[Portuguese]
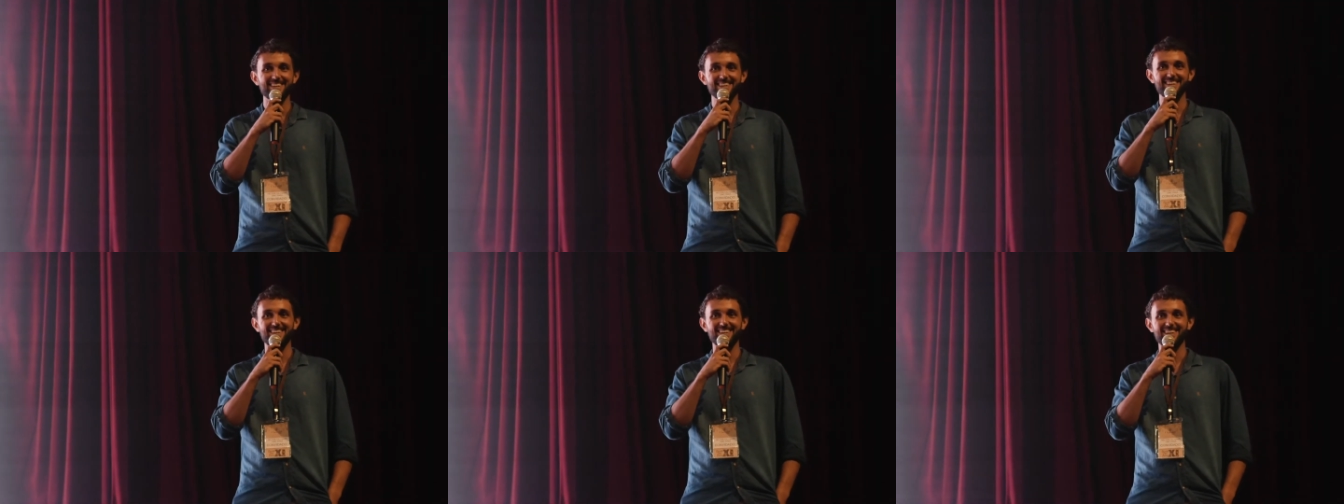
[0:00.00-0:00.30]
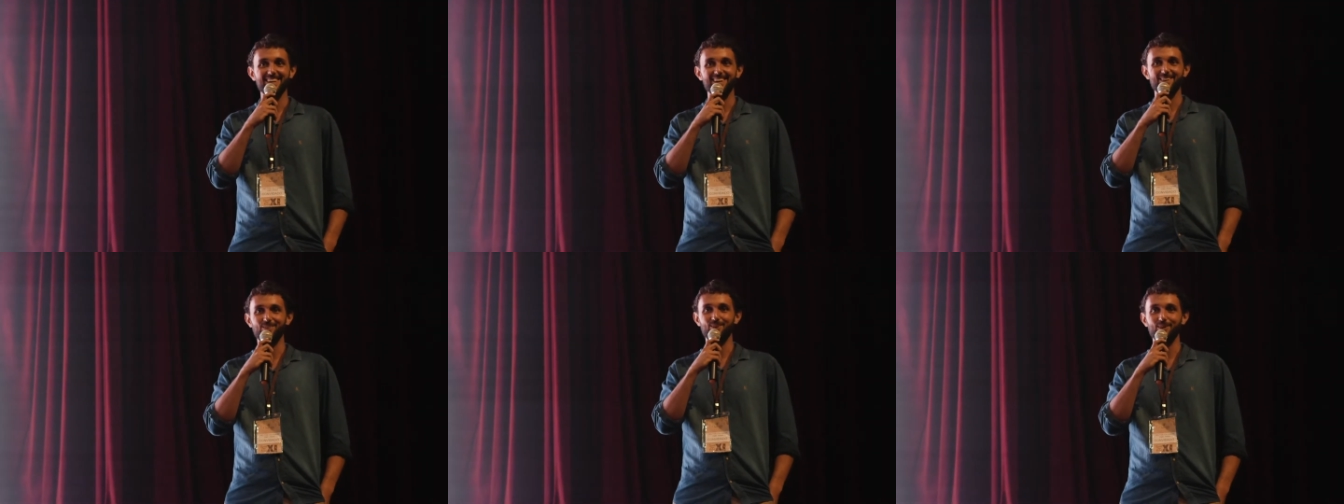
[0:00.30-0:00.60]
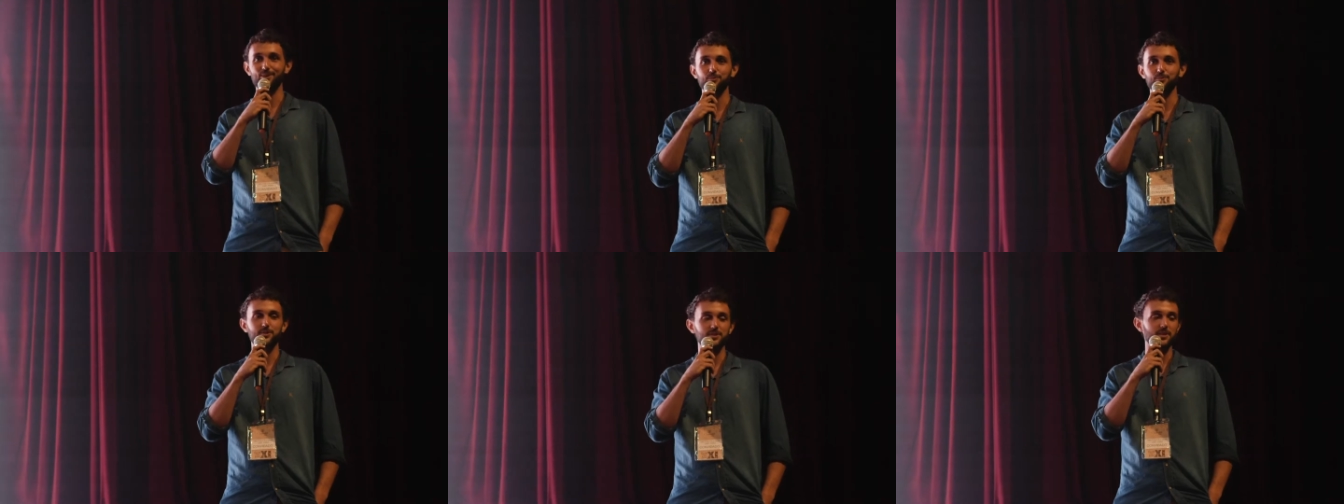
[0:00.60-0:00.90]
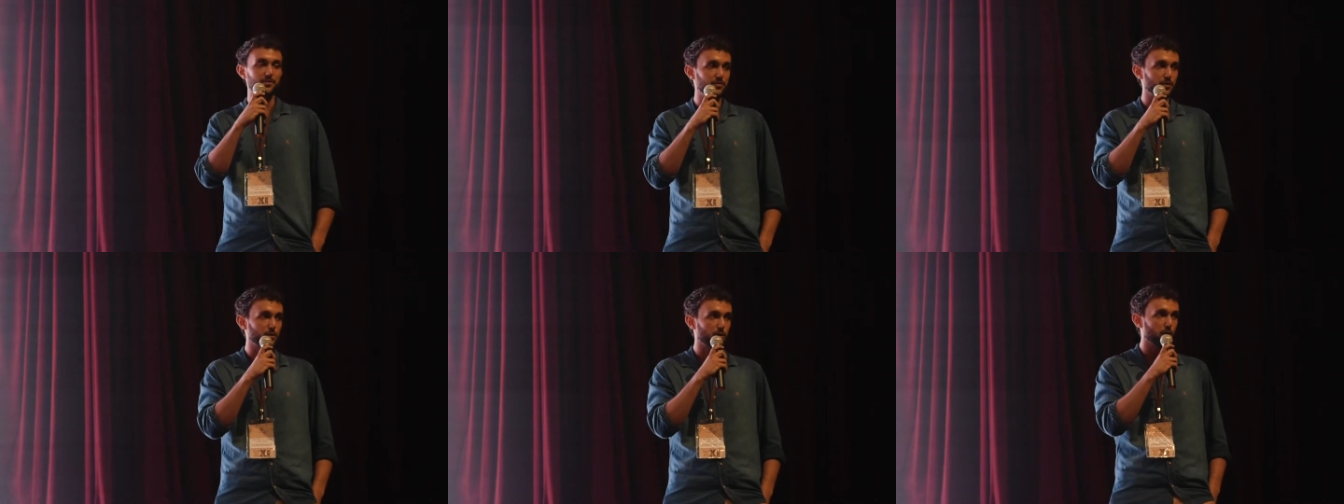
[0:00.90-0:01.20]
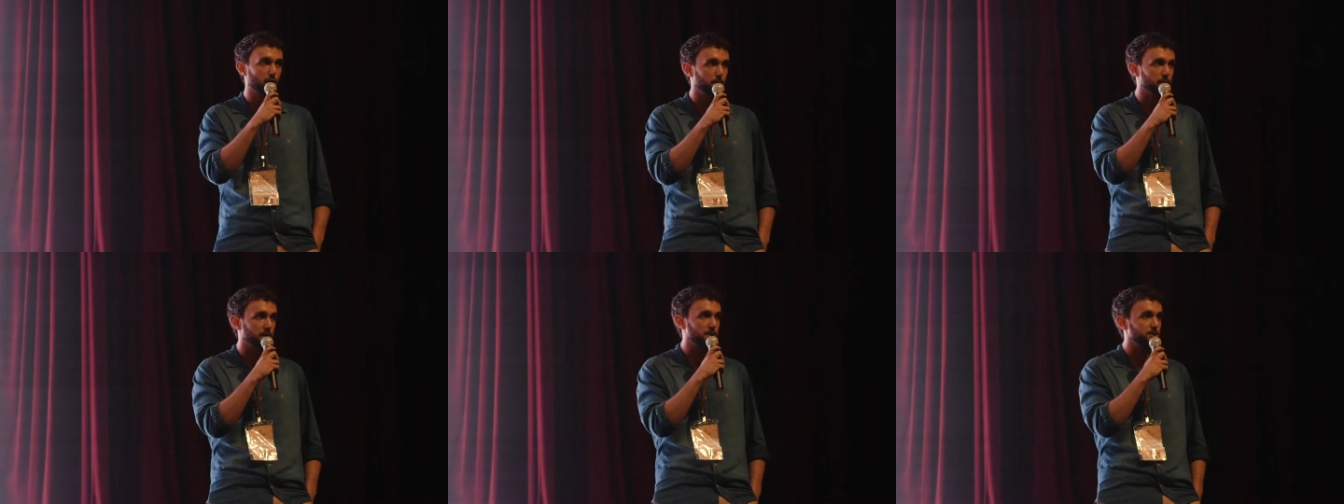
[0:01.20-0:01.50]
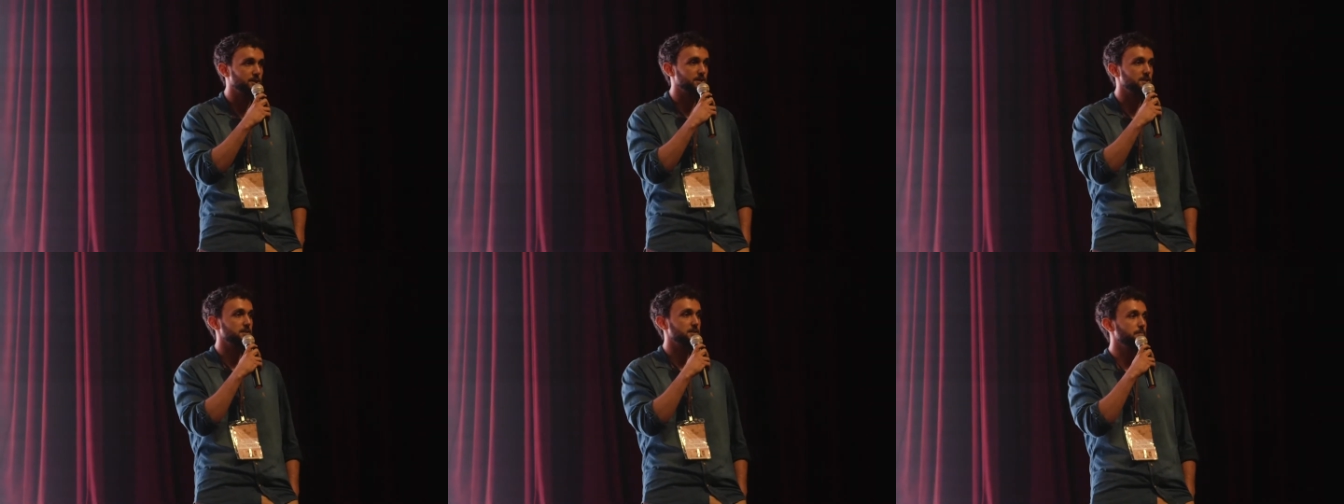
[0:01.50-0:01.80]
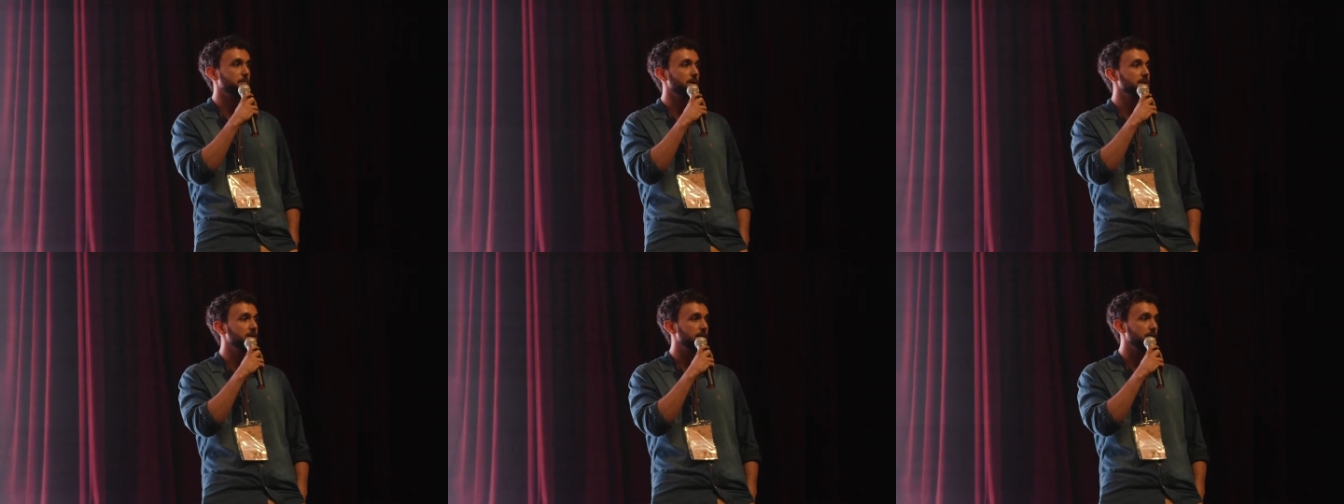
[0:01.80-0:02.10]
e agora o desafio realmente é se
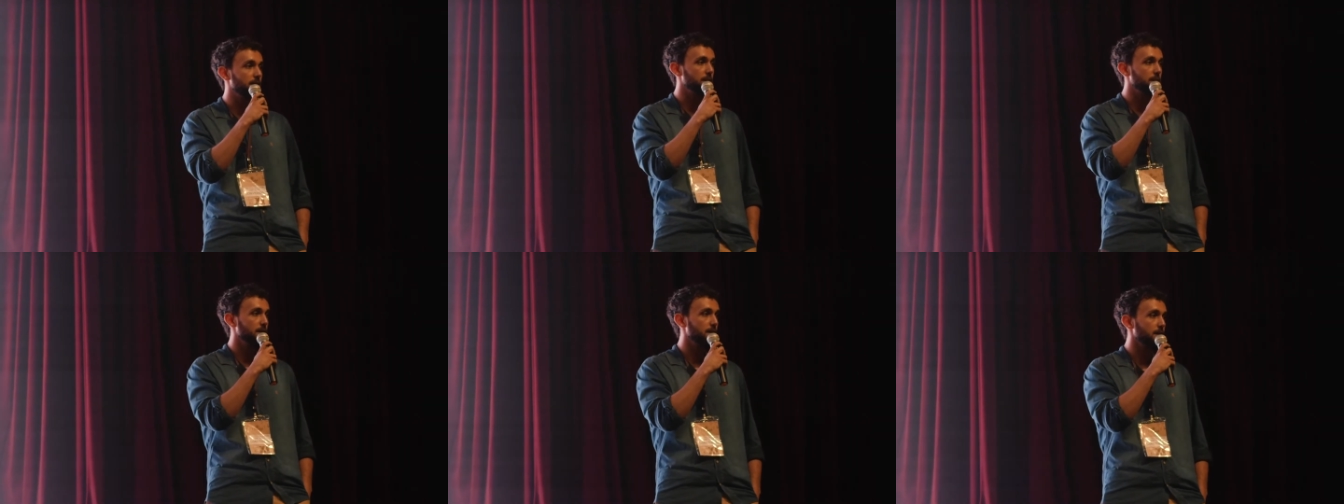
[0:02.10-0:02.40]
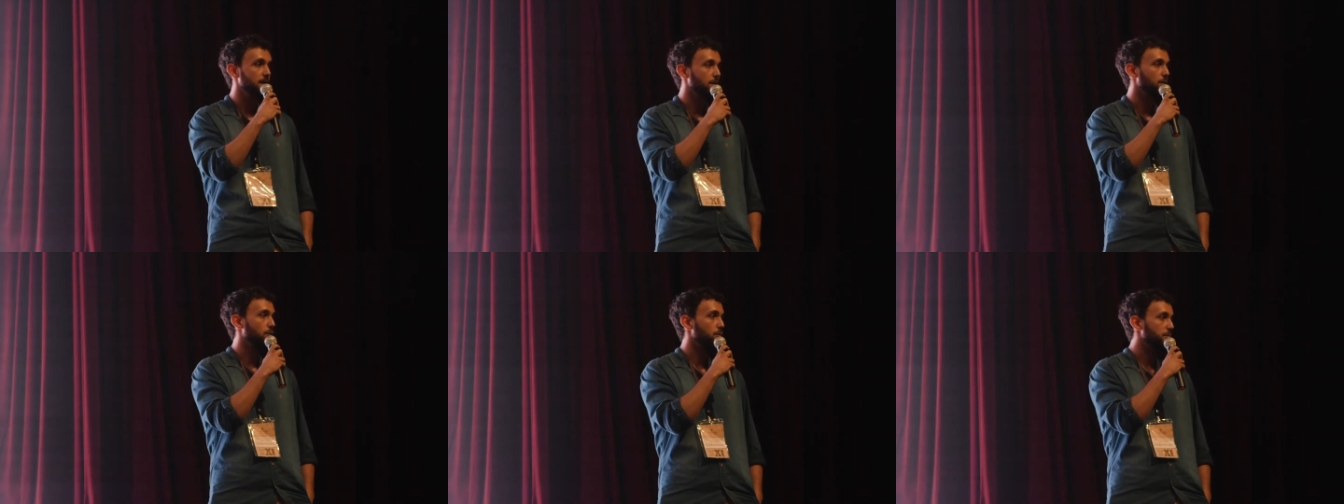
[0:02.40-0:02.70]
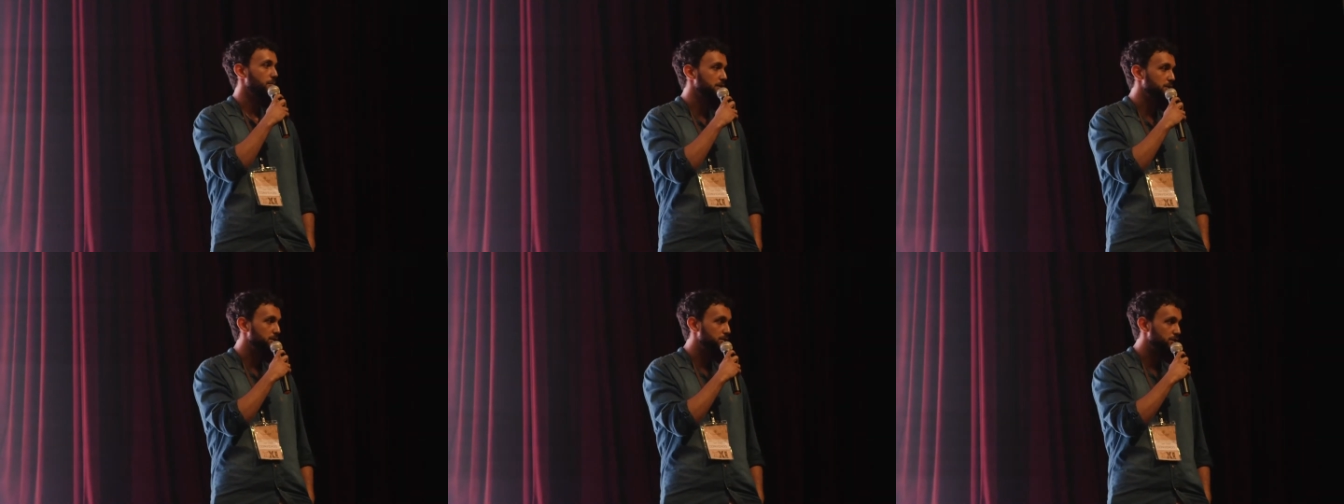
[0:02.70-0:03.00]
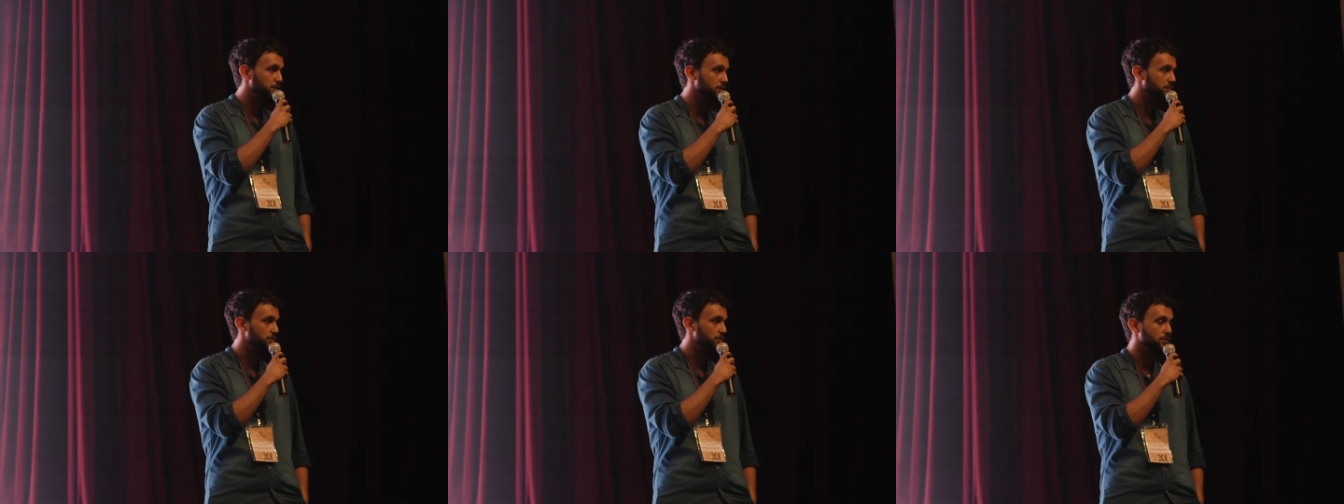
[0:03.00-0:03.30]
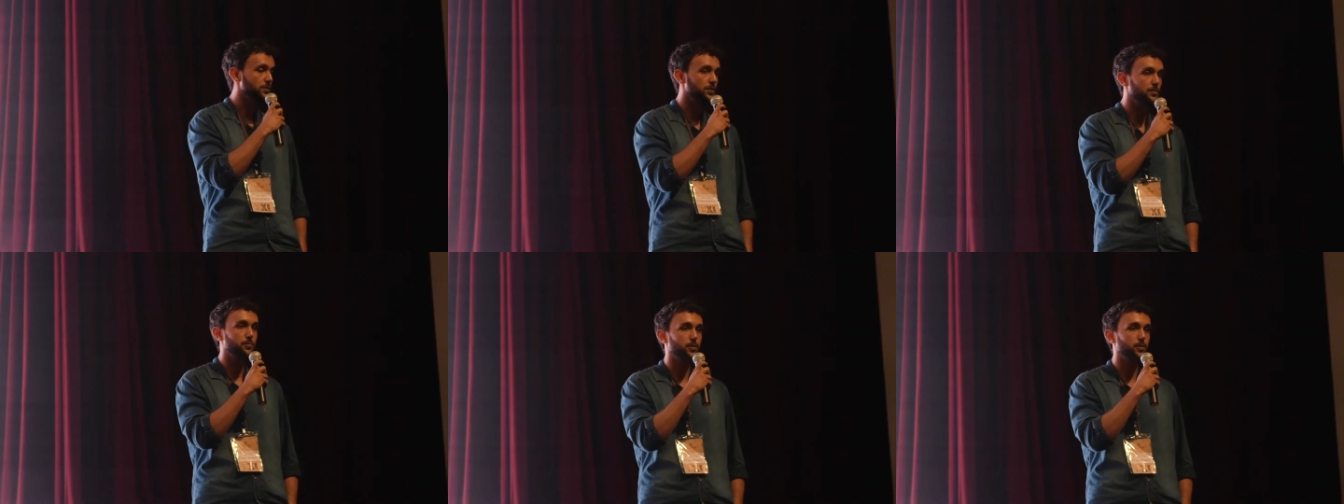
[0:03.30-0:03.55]
manter competitivo,